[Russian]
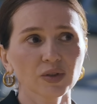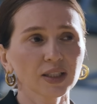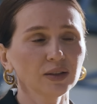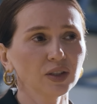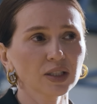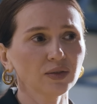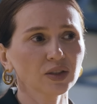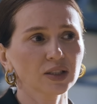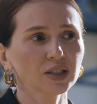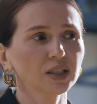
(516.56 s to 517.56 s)
В
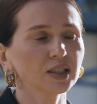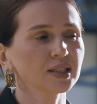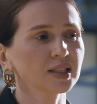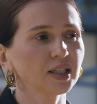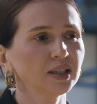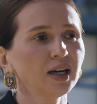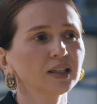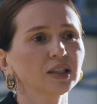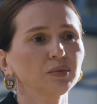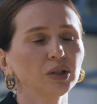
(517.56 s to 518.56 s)
соответствии со, со
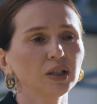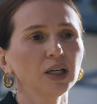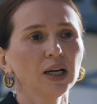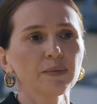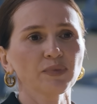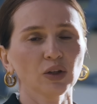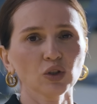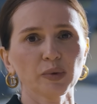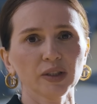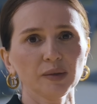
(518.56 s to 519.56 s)
стандартами
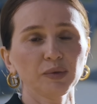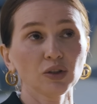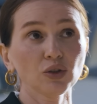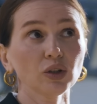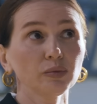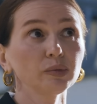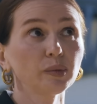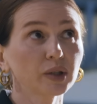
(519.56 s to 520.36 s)
Роспотребнадзора мы бы